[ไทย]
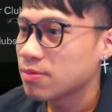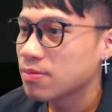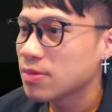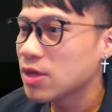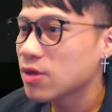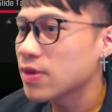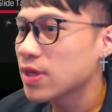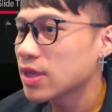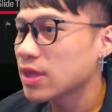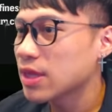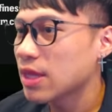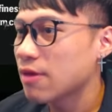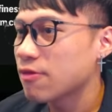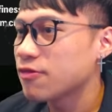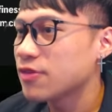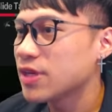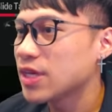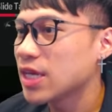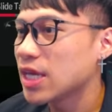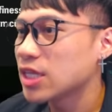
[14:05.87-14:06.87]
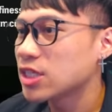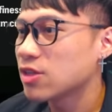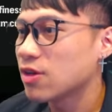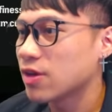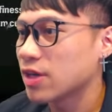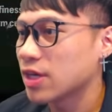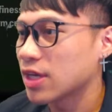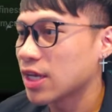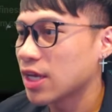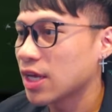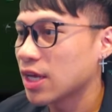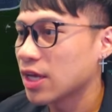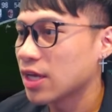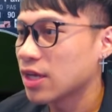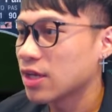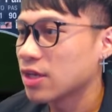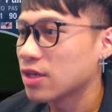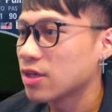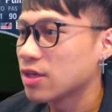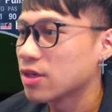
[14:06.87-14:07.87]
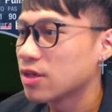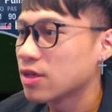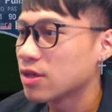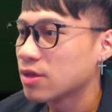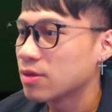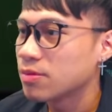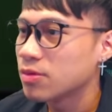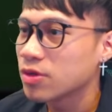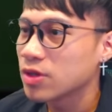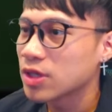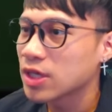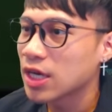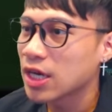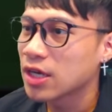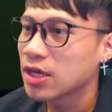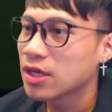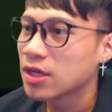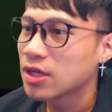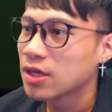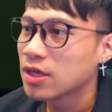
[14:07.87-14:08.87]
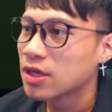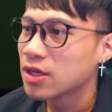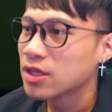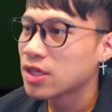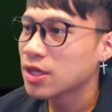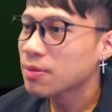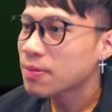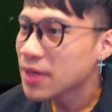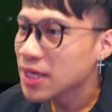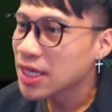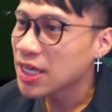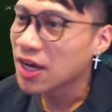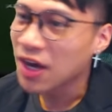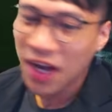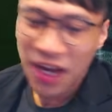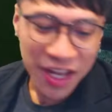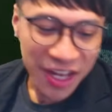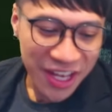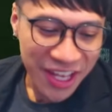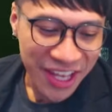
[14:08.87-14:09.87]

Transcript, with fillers: มีควิกเตปฟินเนสช็อตไอ้เหี้ยยัง ยังมีอีกเหรอ